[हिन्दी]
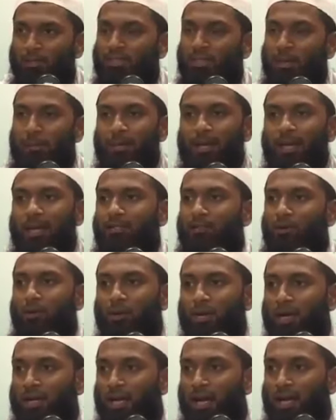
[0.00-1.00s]
उससे पहले
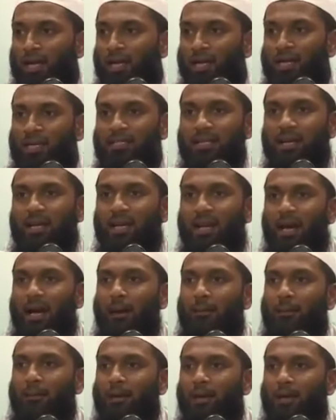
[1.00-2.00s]
जो करना है कर लीजिए अगर
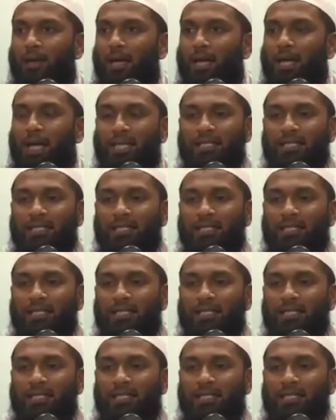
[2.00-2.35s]
आप